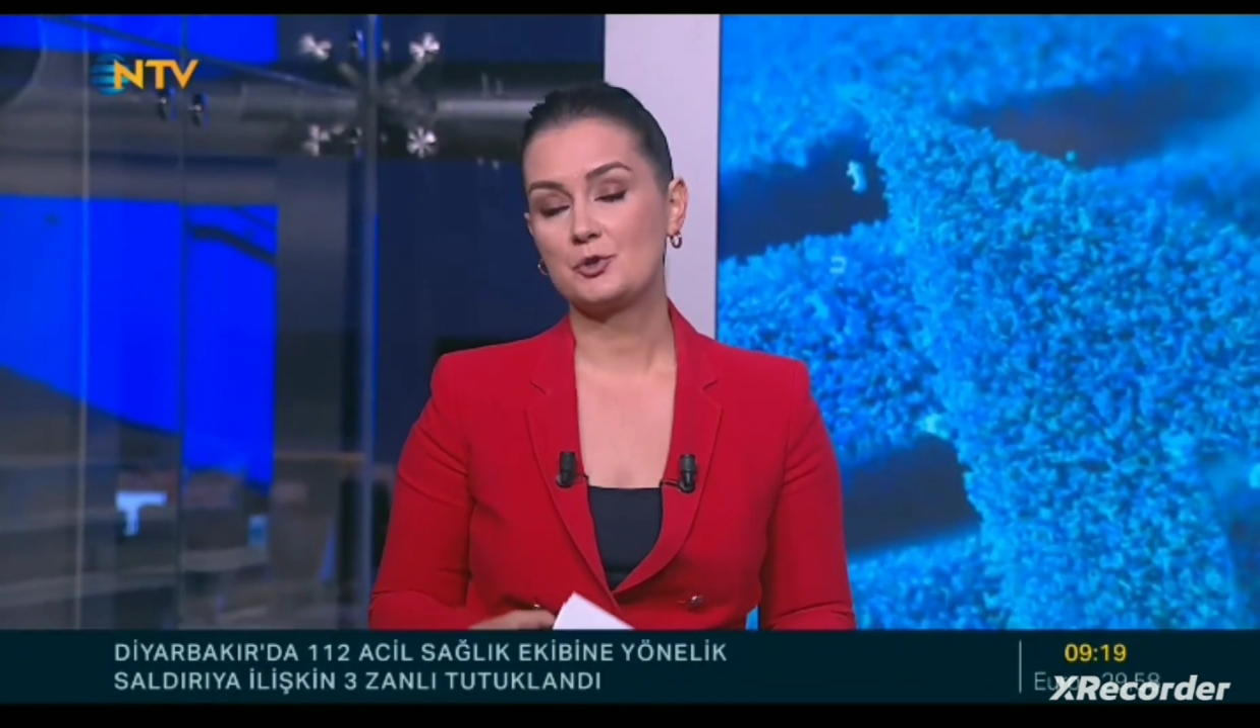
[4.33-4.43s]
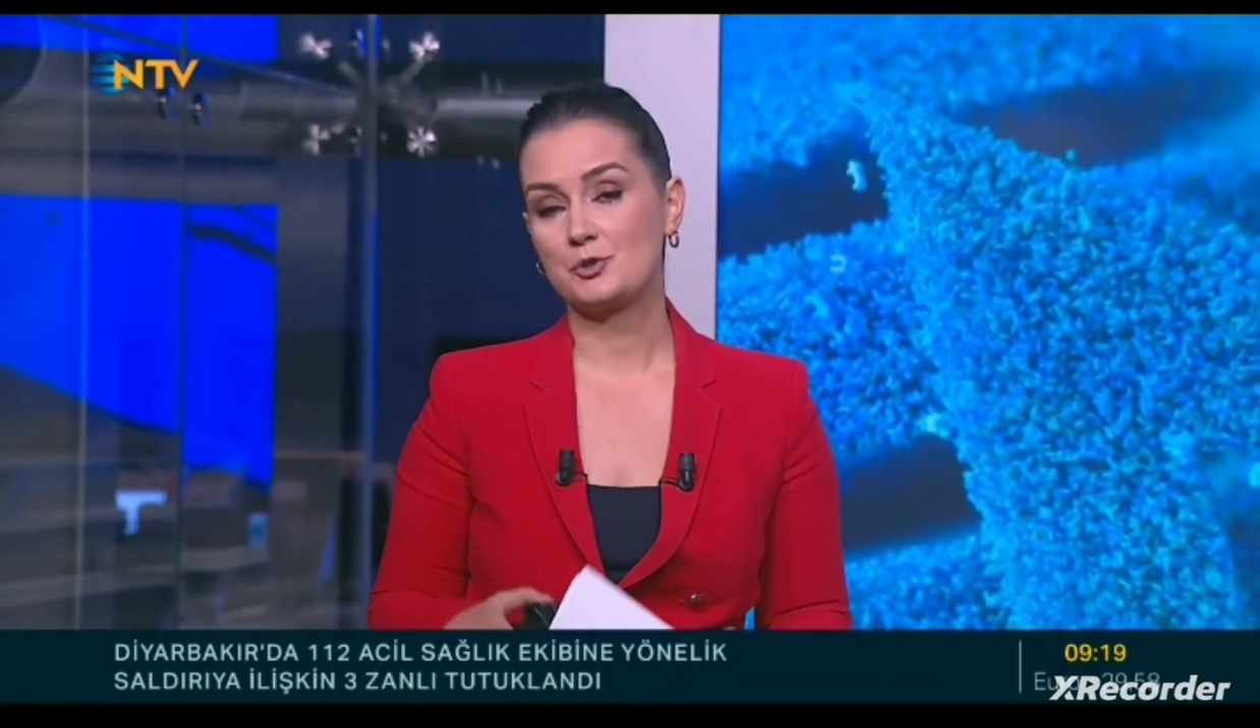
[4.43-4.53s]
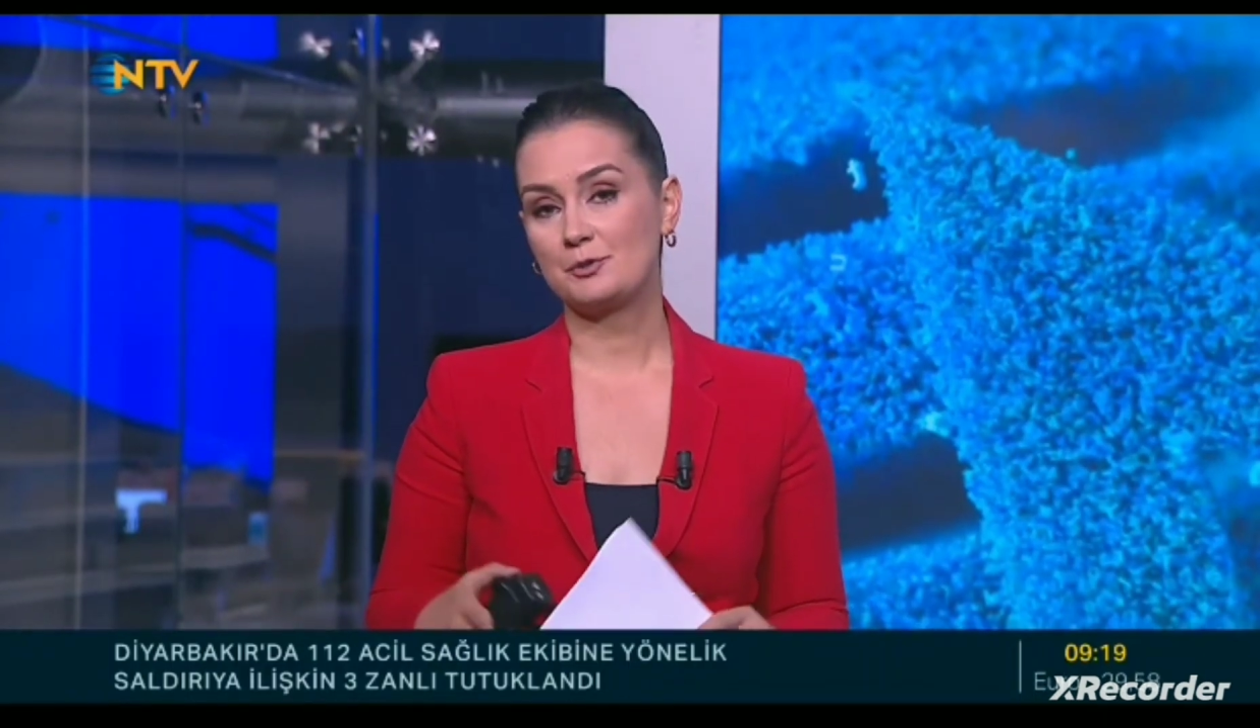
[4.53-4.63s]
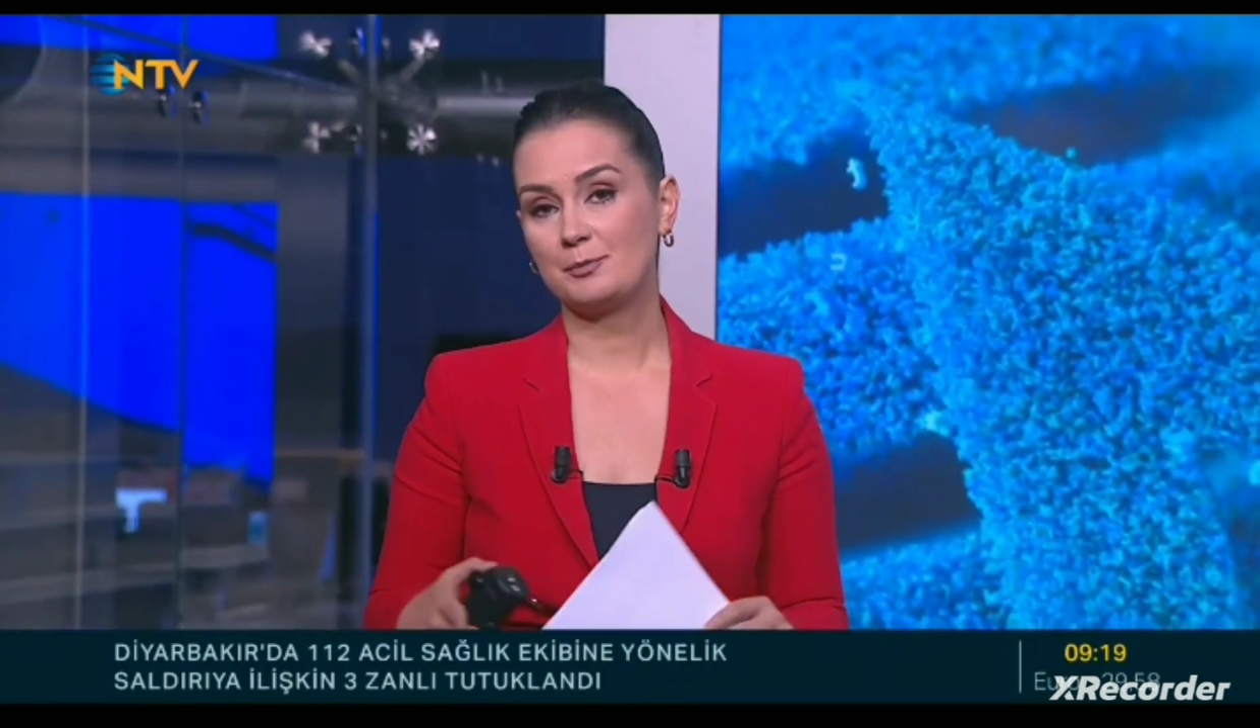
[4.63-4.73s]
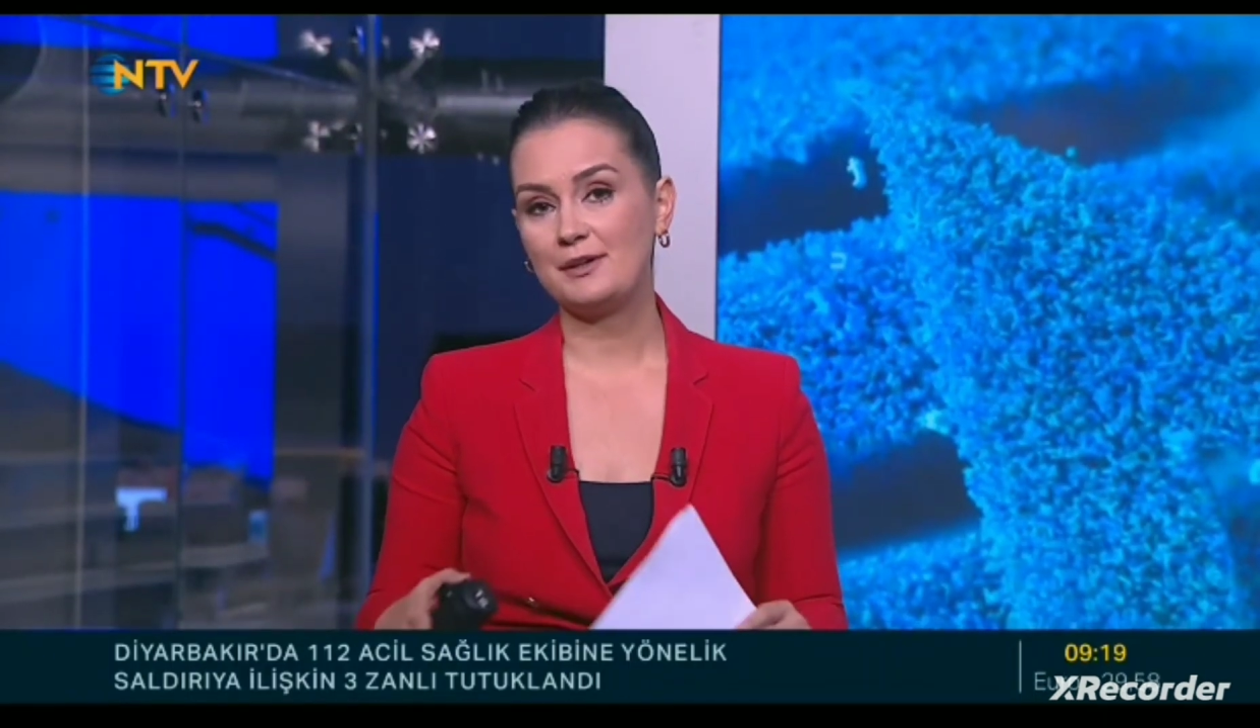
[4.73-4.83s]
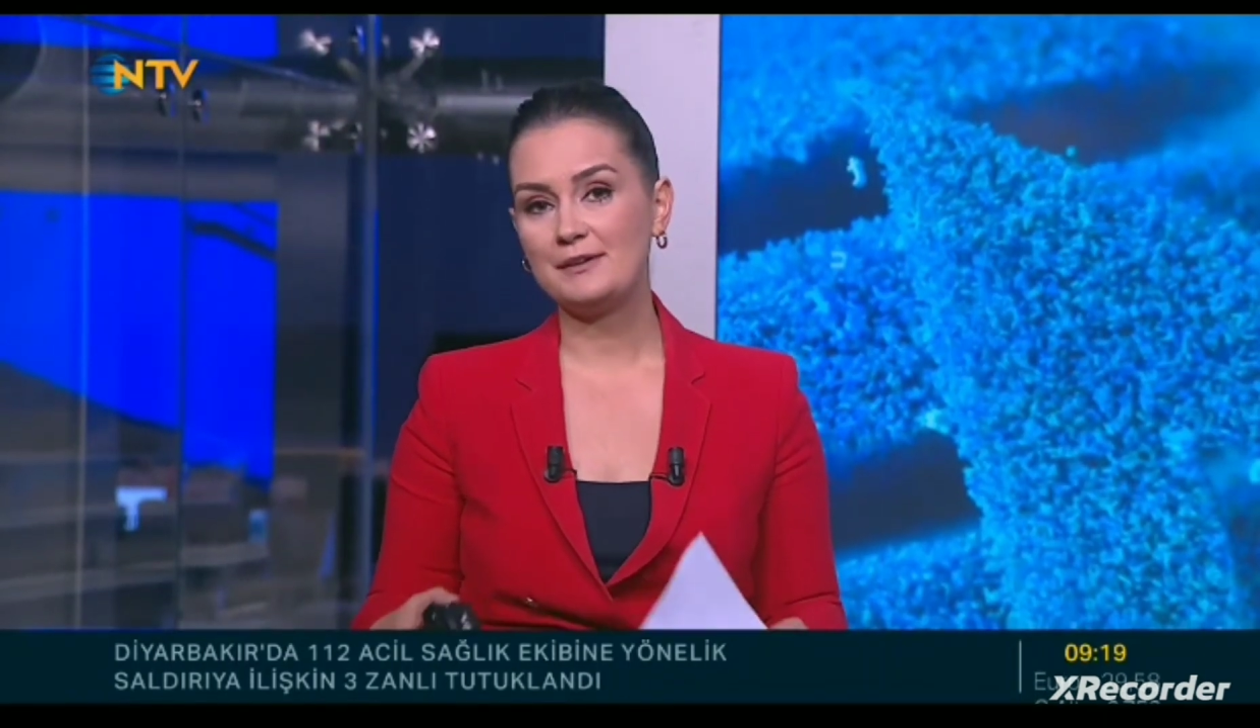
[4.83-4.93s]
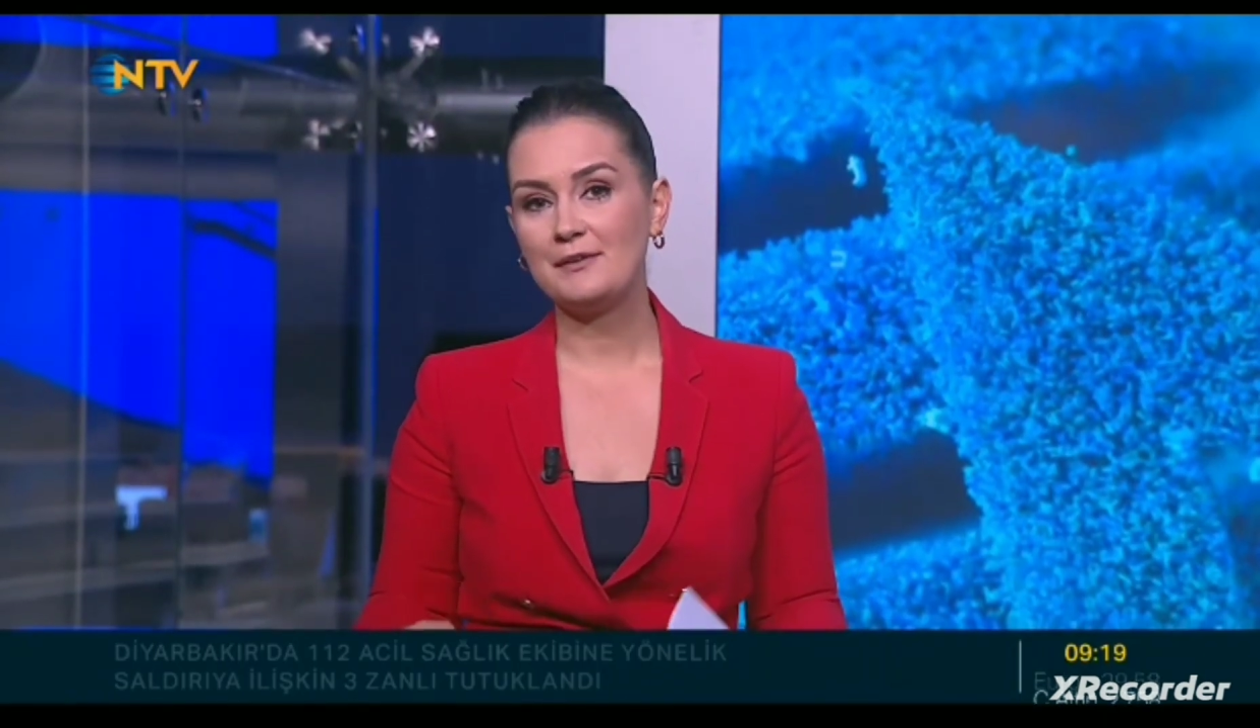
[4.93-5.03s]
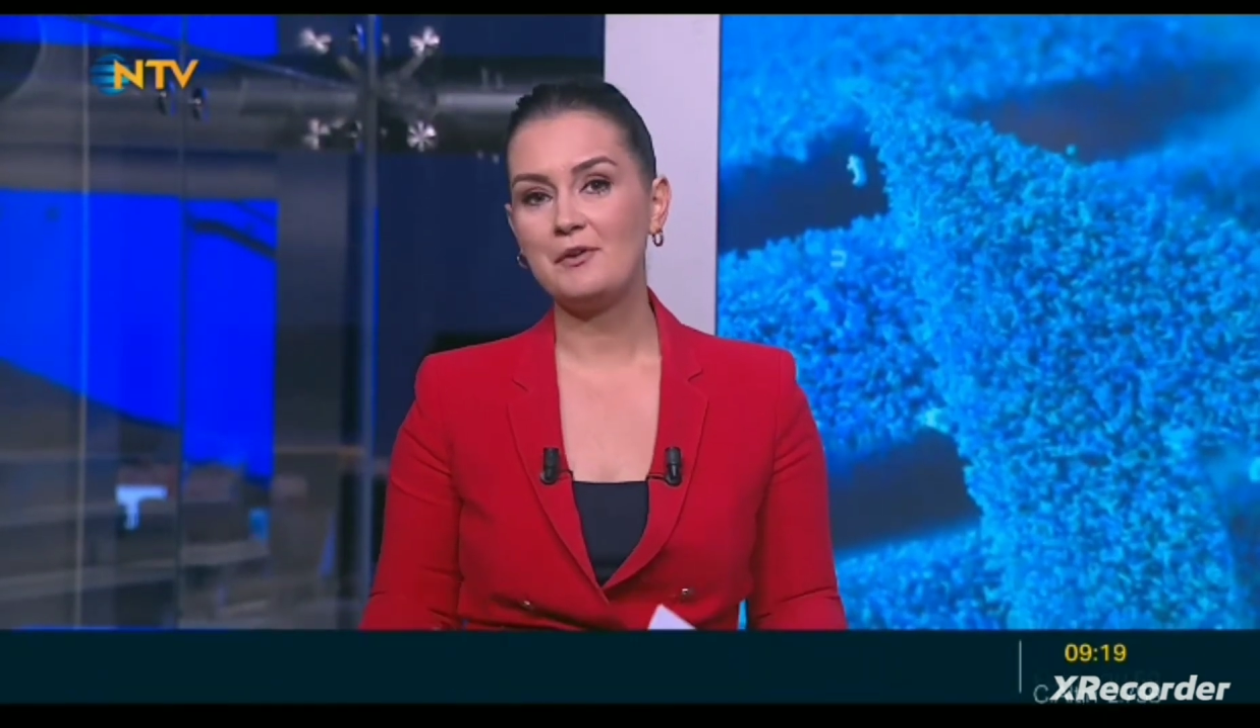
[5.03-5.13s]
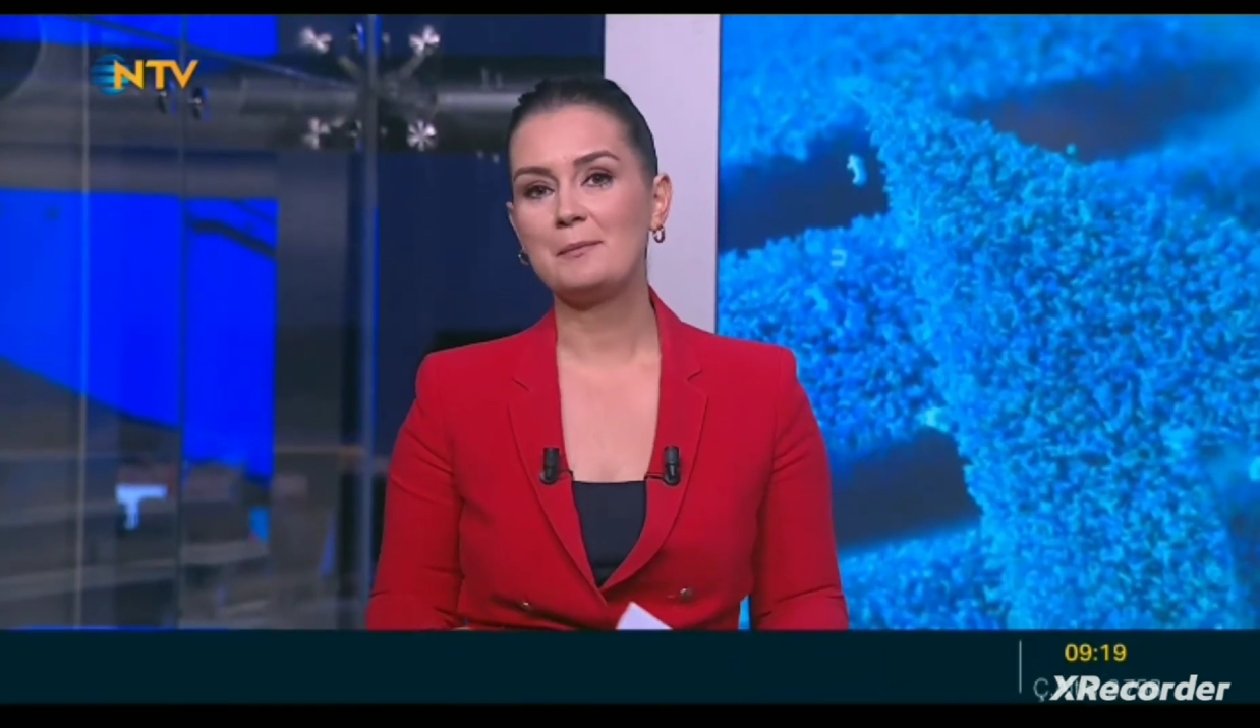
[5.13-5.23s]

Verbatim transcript: şaşırtmaya